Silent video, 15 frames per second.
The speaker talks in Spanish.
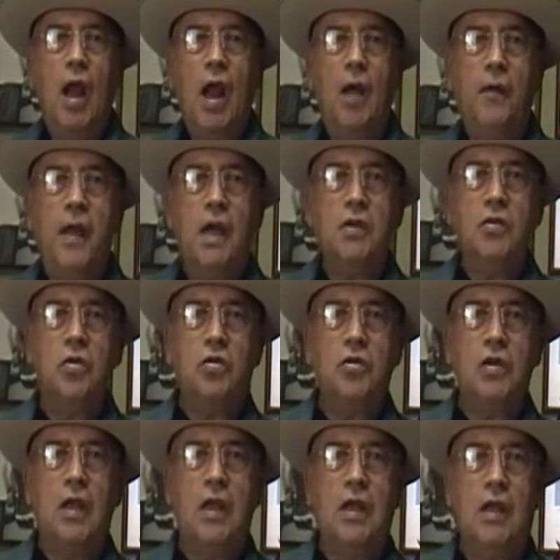le han abierto
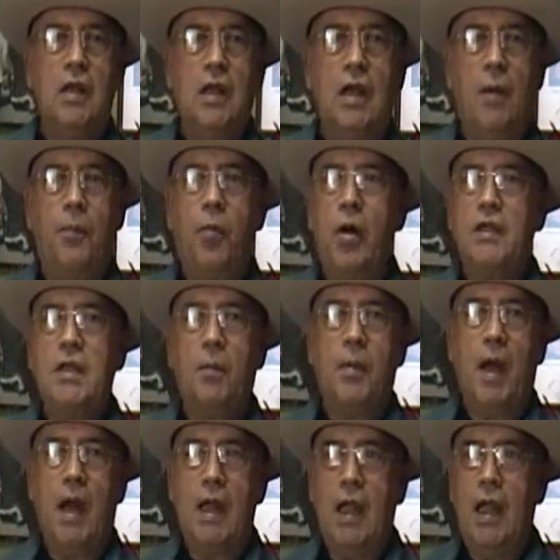eh, las puertas
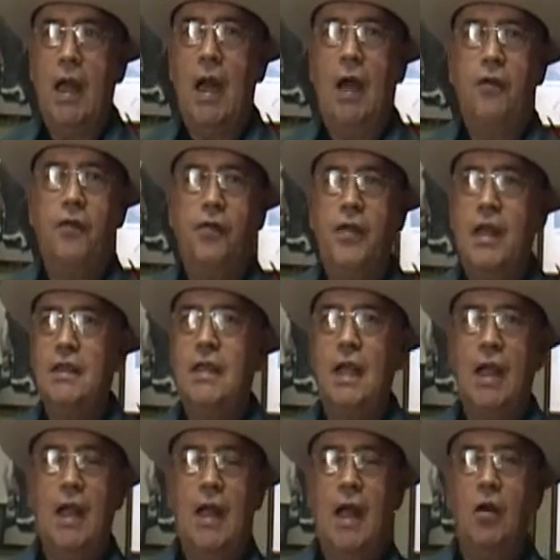para que en las
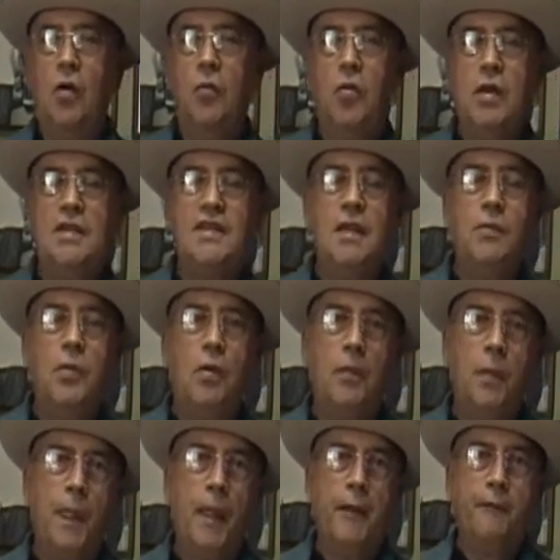fiestas que dan los municipios
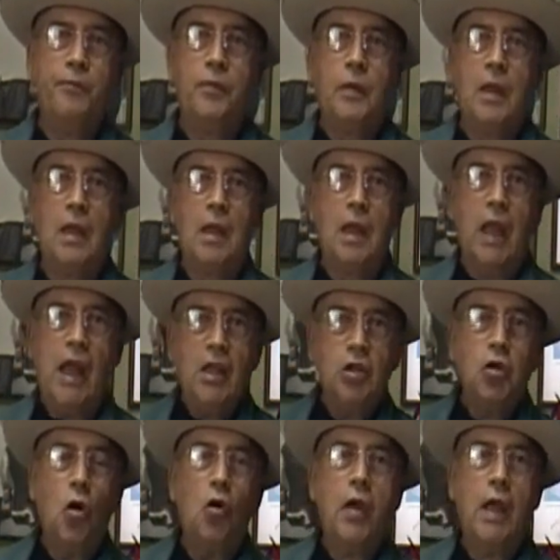él
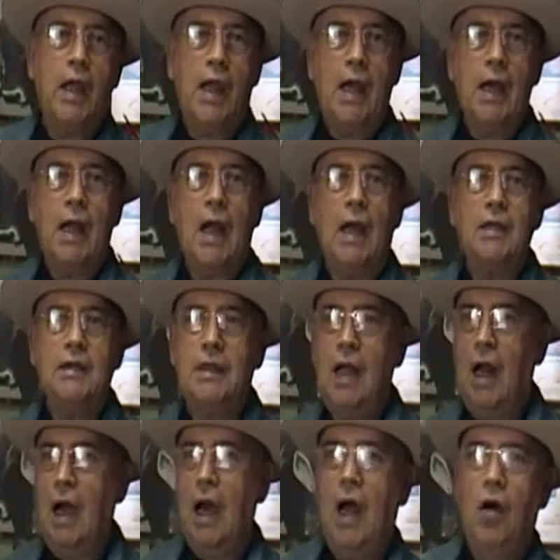toque, él cante
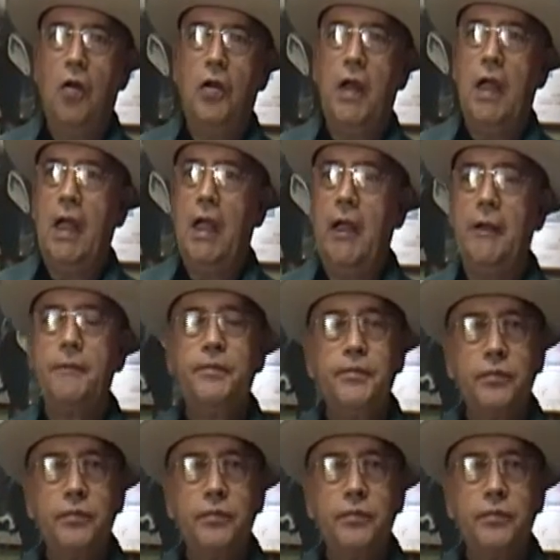al lado de